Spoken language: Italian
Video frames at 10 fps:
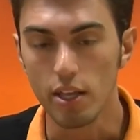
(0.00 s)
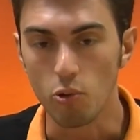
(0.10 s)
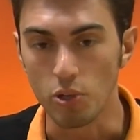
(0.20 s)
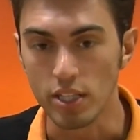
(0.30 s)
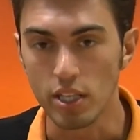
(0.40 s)

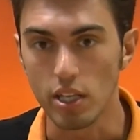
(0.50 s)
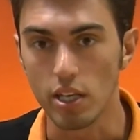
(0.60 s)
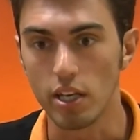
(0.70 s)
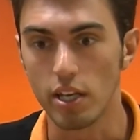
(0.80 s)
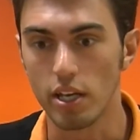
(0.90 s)
Quindi
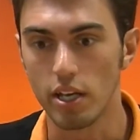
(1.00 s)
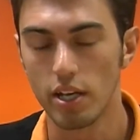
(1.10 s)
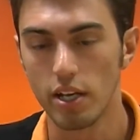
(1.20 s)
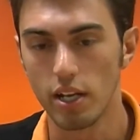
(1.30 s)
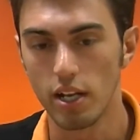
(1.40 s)

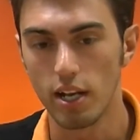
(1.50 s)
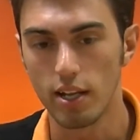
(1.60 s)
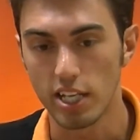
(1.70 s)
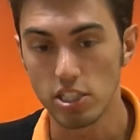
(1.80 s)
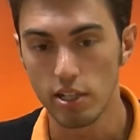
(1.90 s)
eh,
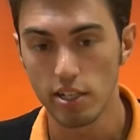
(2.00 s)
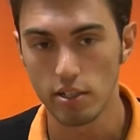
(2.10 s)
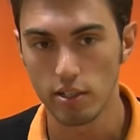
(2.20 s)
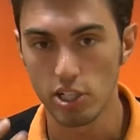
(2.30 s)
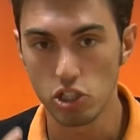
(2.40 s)
la,
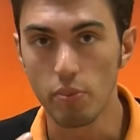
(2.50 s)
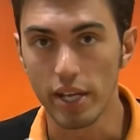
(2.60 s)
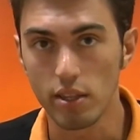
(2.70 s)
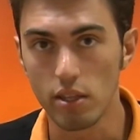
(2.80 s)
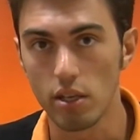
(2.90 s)
la, la,
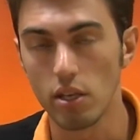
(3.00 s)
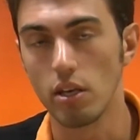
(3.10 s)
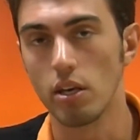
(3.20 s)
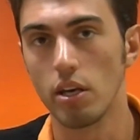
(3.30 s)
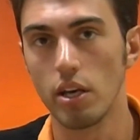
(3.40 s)
CBET
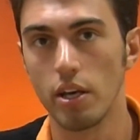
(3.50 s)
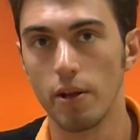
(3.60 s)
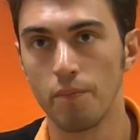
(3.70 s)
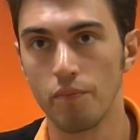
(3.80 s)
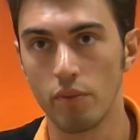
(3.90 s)

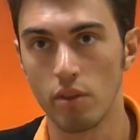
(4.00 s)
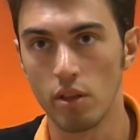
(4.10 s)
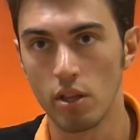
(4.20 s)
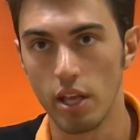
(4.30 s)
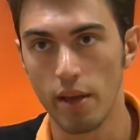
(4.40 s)

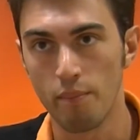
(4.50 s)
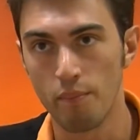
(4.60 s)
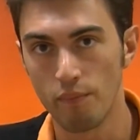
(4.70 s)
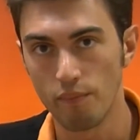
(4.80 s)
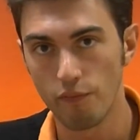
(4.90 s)
ehm, è, è
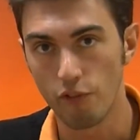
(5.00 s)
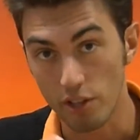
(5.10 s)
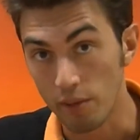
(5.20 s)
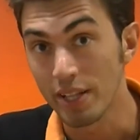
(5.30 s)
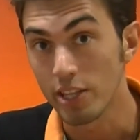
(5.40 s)

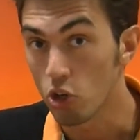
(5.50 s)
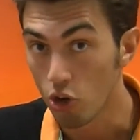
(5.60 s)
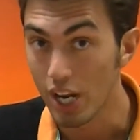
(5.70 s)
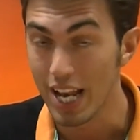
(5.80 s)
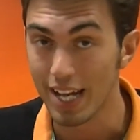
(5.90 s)
fortemente
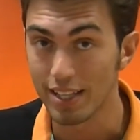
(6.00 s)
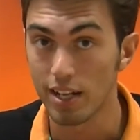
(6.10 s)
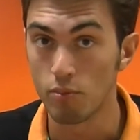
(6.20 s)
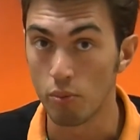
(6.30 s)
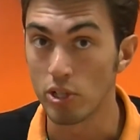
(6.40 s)
correlata
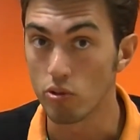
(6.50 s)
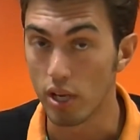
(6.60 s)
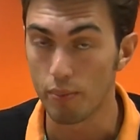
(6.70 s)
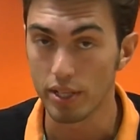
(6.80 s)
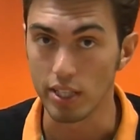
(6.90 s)
al momento
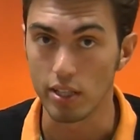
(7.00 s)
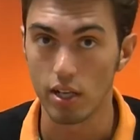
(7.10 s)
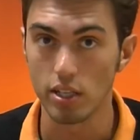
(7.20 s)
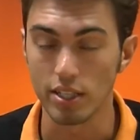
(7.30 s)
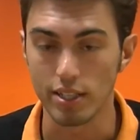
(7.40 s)
della
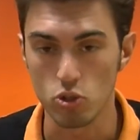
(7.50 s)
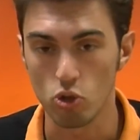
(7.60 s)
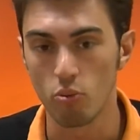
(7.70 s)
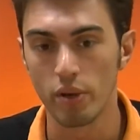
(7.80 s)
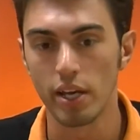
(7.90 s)
partita, inteso
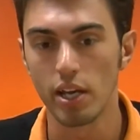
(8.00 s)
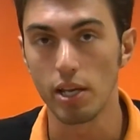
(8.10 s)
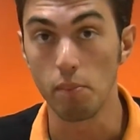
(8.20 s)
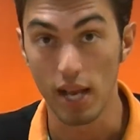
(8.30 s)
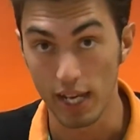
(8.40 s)
come
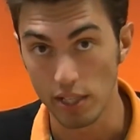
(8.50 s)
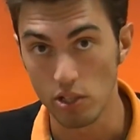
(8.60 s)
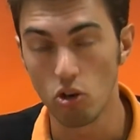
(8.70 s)
i blind,